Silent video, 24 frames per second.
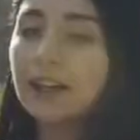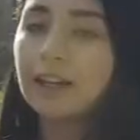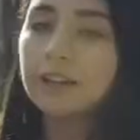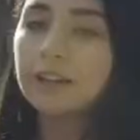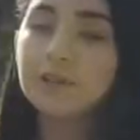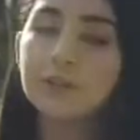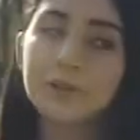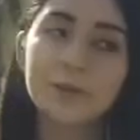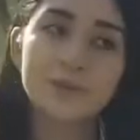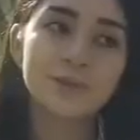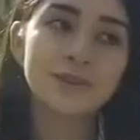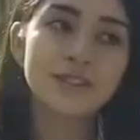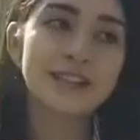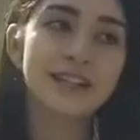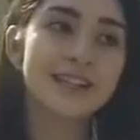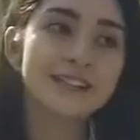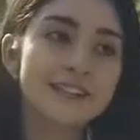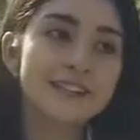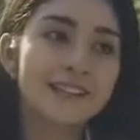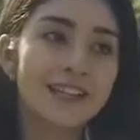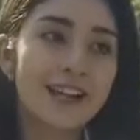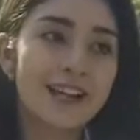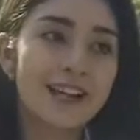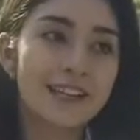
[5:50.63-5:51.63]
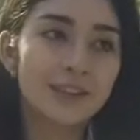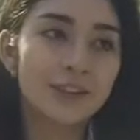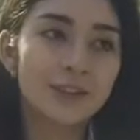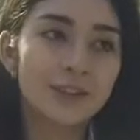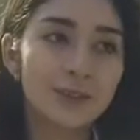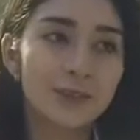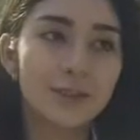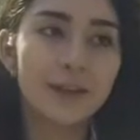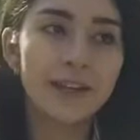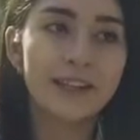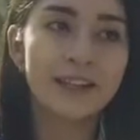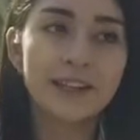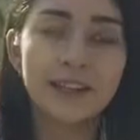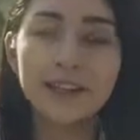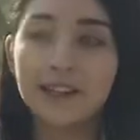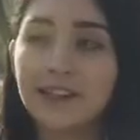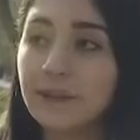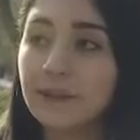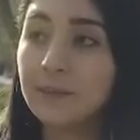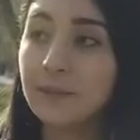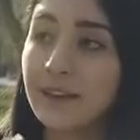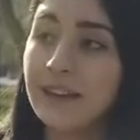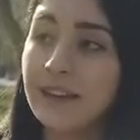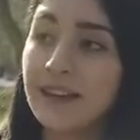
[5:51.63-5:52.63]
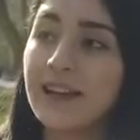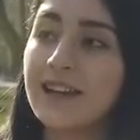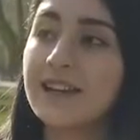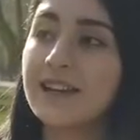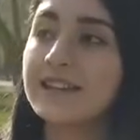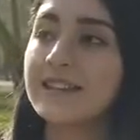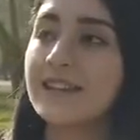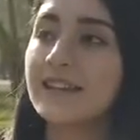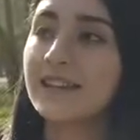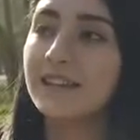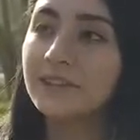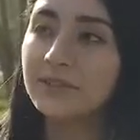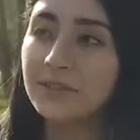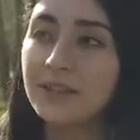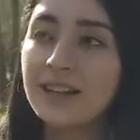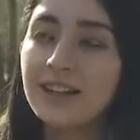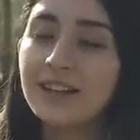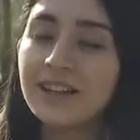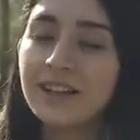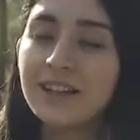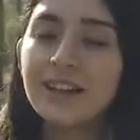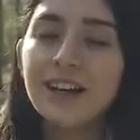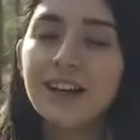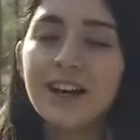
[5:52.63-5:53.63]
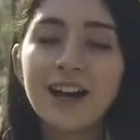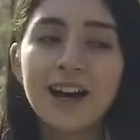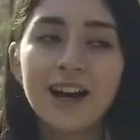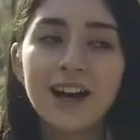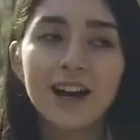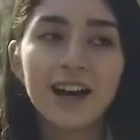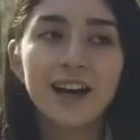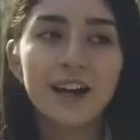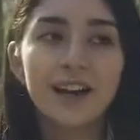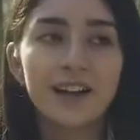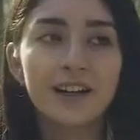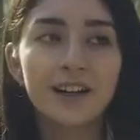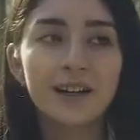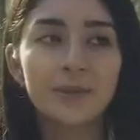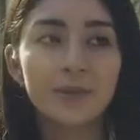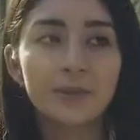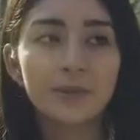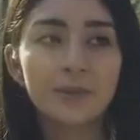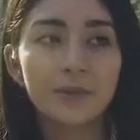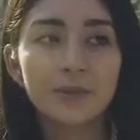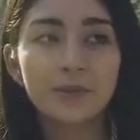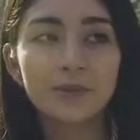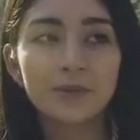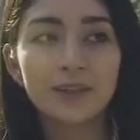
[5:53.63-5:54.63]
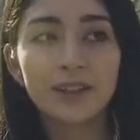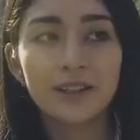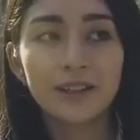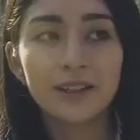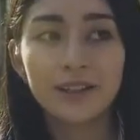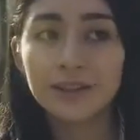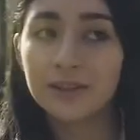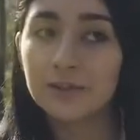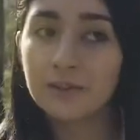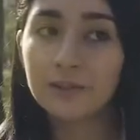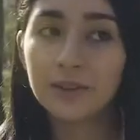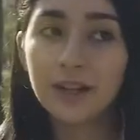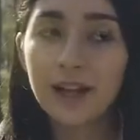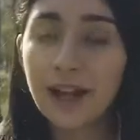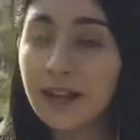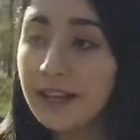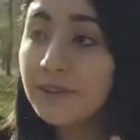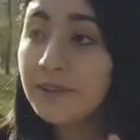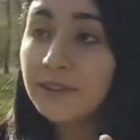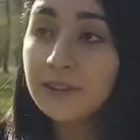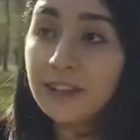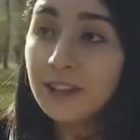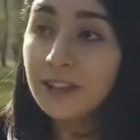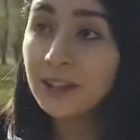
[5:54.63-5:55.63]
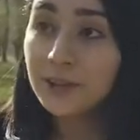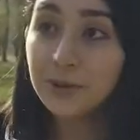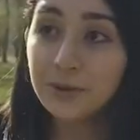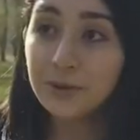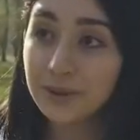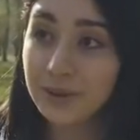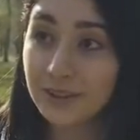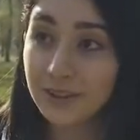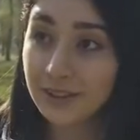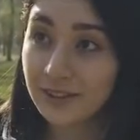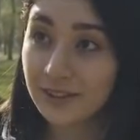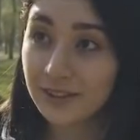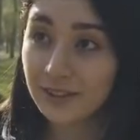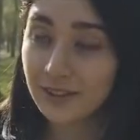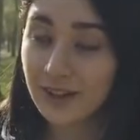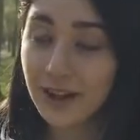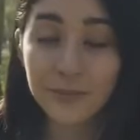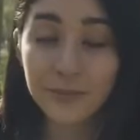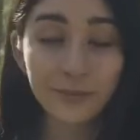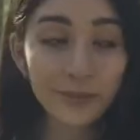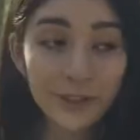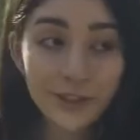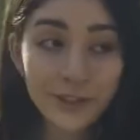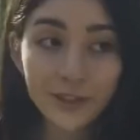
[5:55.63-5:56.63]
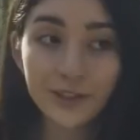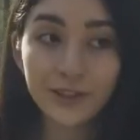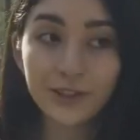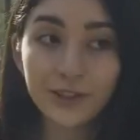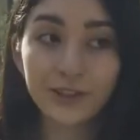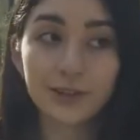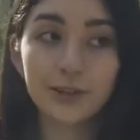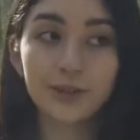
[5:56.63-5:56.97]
Хочу им сказать, чтобы они не боялись этого, а, потому что мы, ну, как и все люди, обычные